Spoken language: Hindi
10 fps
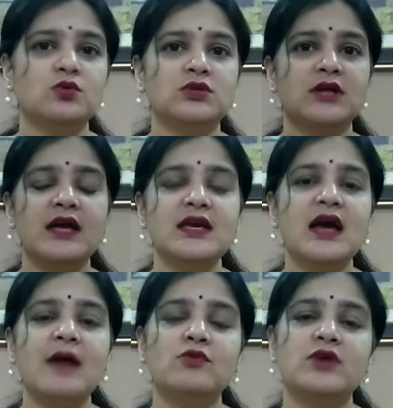होता है कि
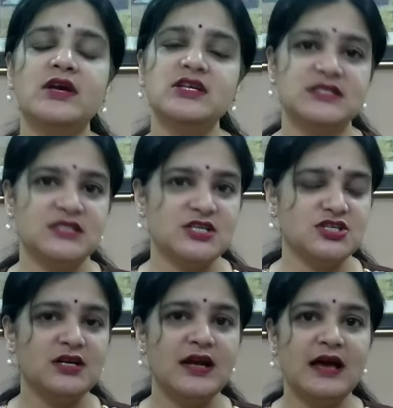आपको कहीं
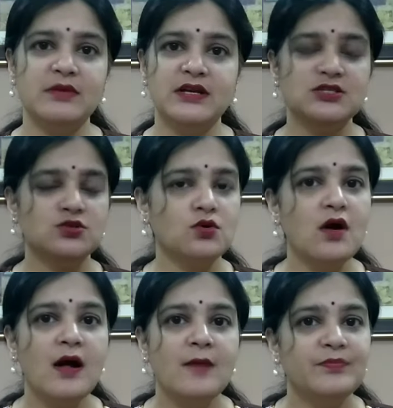जेस्टेशनल डायबिटीज़ तो
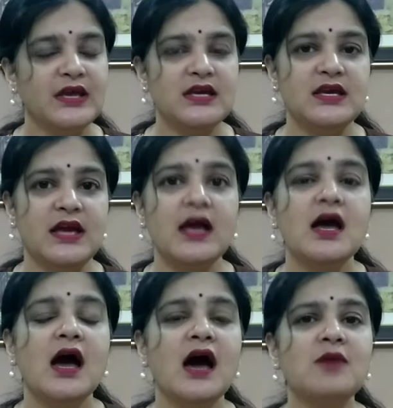नहीं है
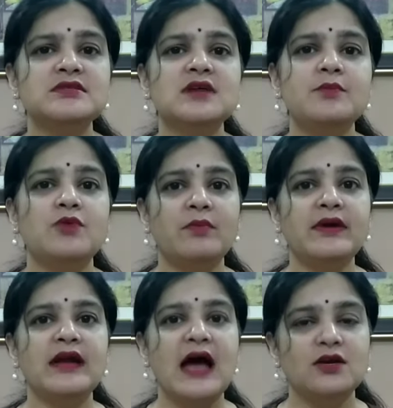अब इसका प्रॉपर
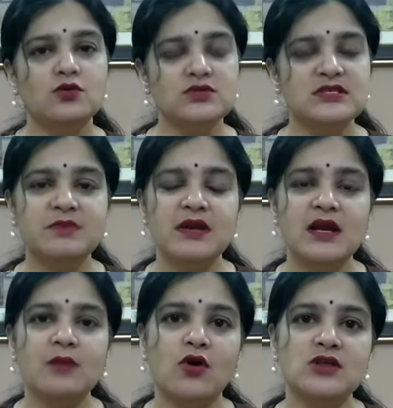डायग्नोसिस
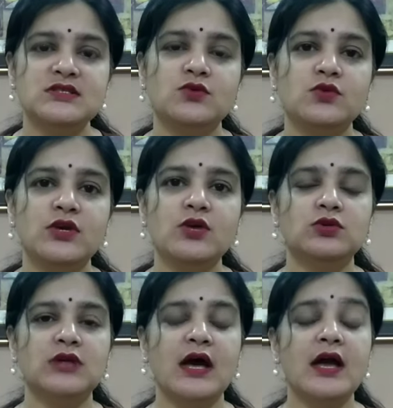बनना बहुत ज़रूरी
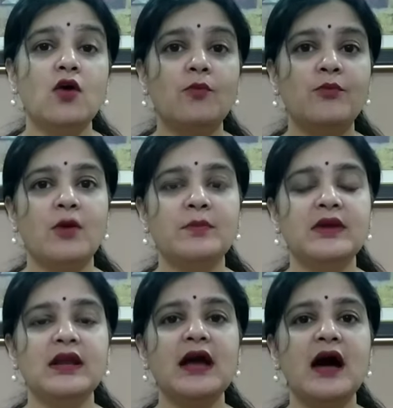होता है और
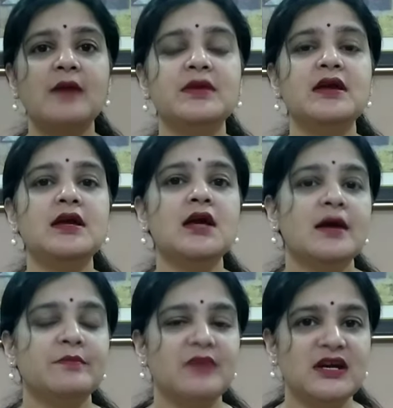प्रॉपरली आपकी
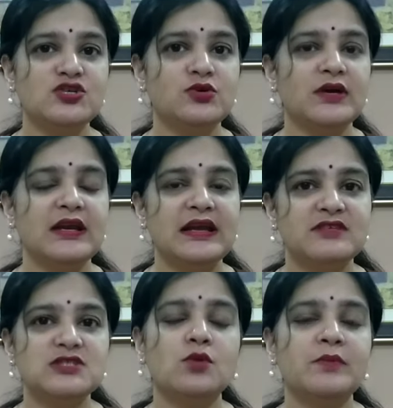ब्लड शुगर
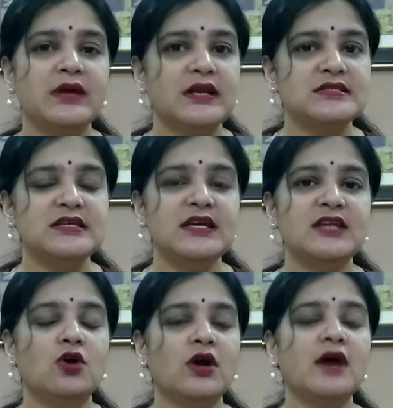लेवल्स को प्रेगनेंसी के
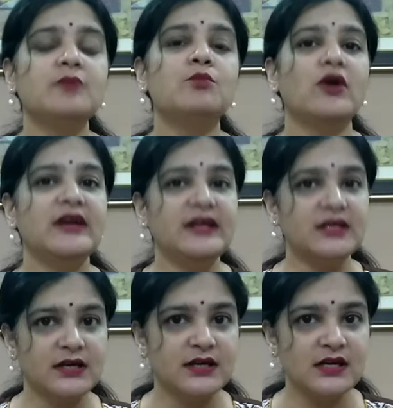दौरान
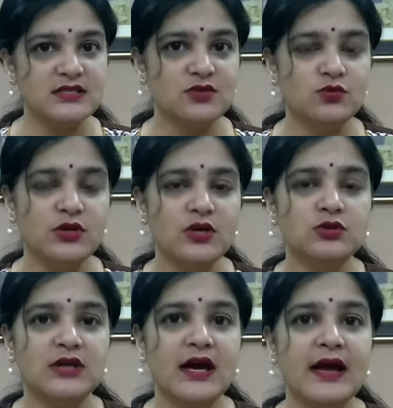मॉनिटर करना ज़रूरी
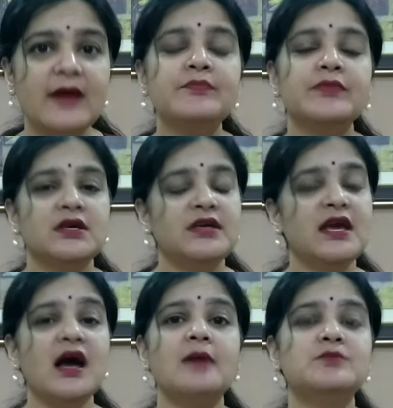होता है
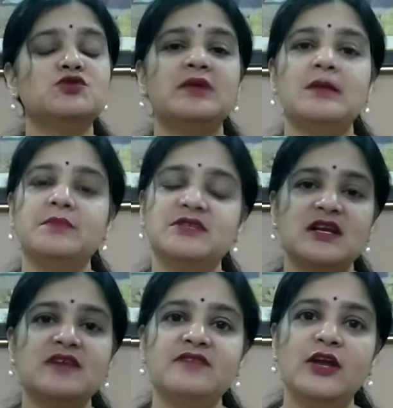ये आप जो मेरा
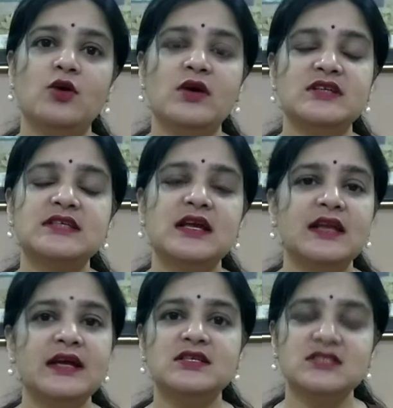पिछला वीडियो है जिसका
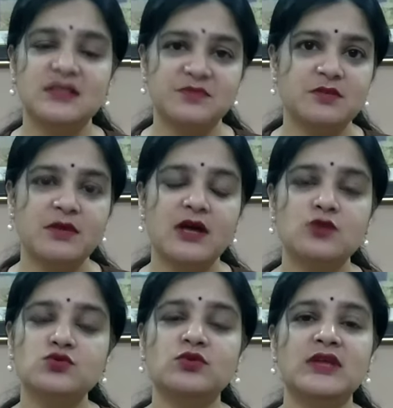लिंक डिस्क्रिप्शन में है
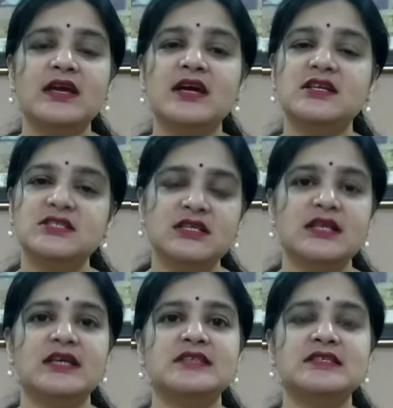उसको देख के अच्छी
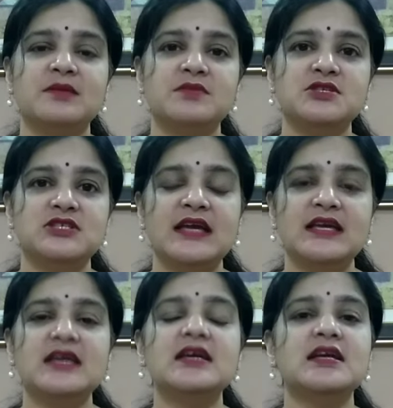तरीके से समझ
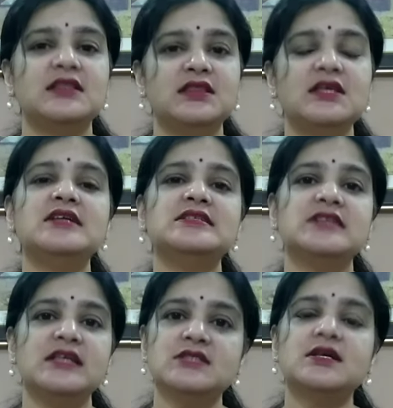जाएंगी कि कितनी ये
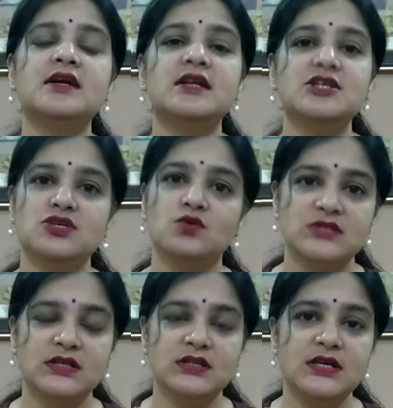सीरियस कंडीशन हो
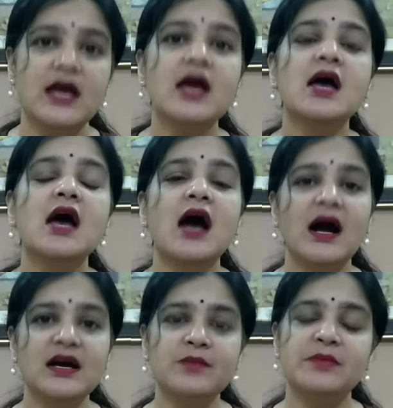सकती है
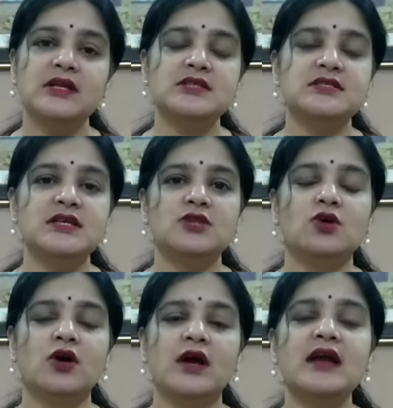अगर प्रेगनेंसी के
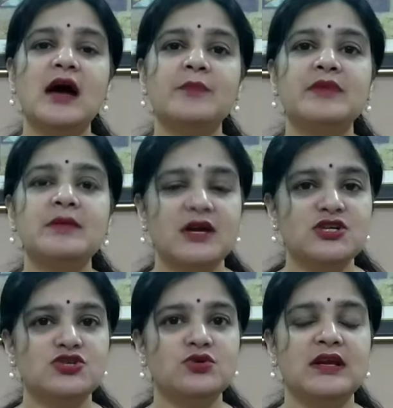दौरान आपके ब्लड
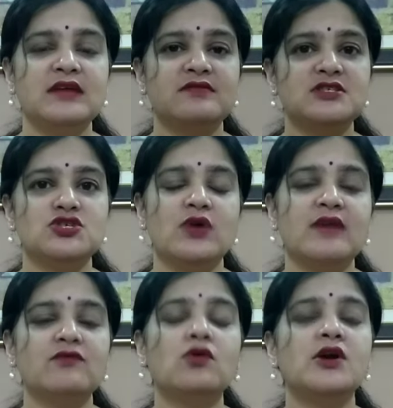शुगर लेवल्स जो
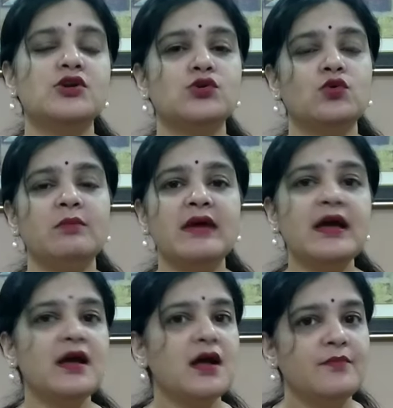हैं वो कंट्रोल में
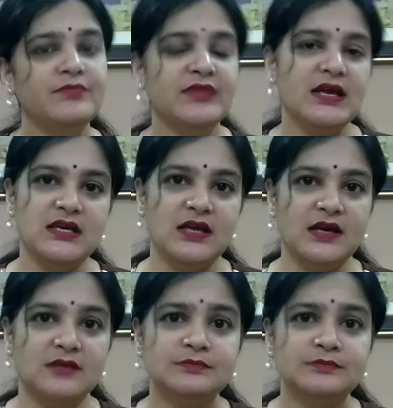नहीं है